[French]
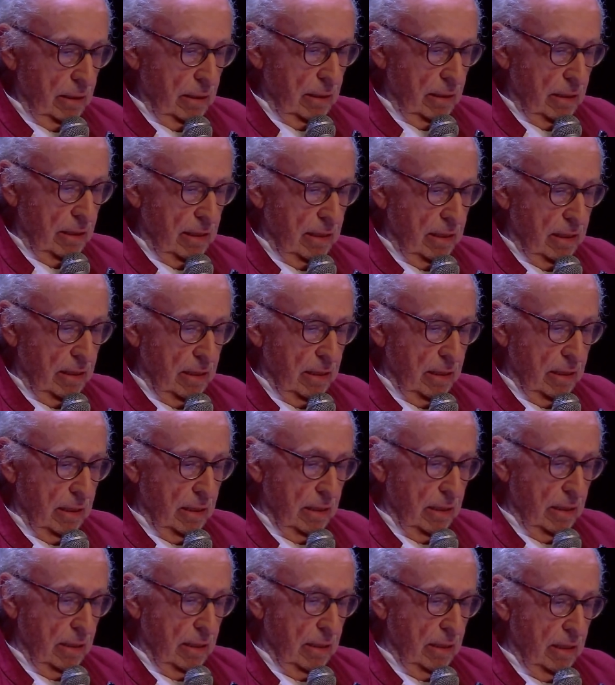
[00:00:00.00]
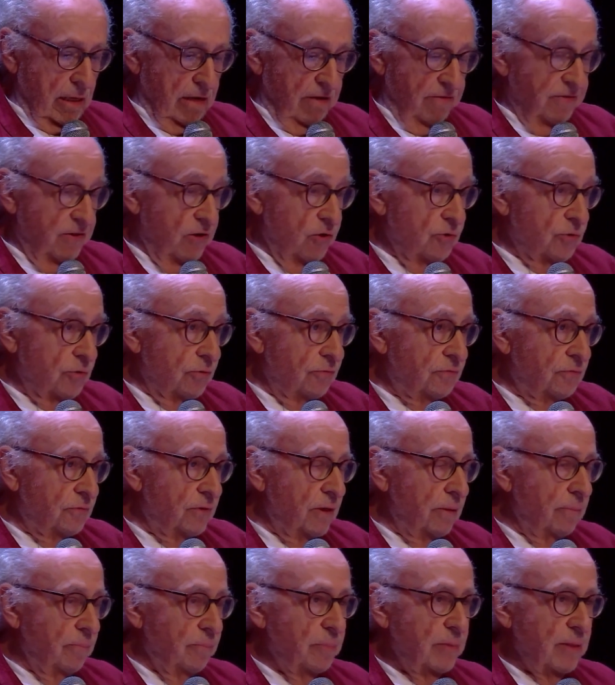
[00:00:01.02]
la, philosophie,